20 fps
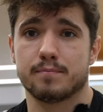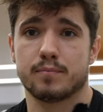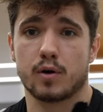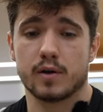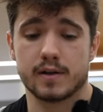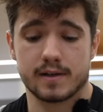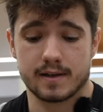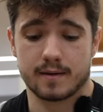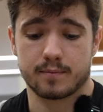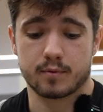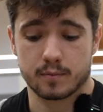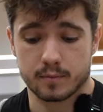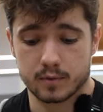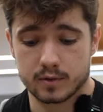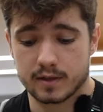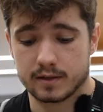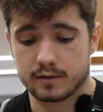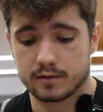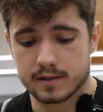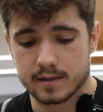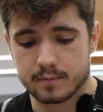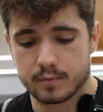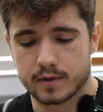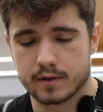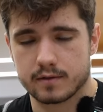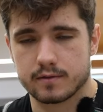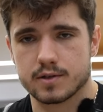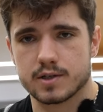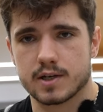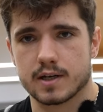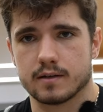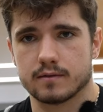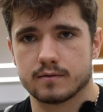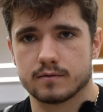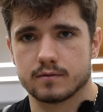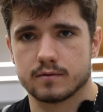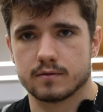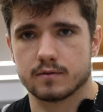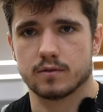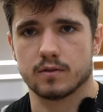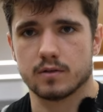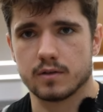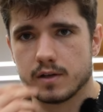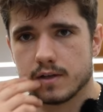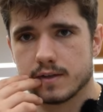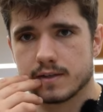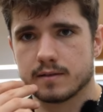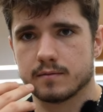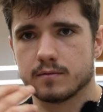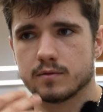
poi come ho detto il sapore non c'è, mm,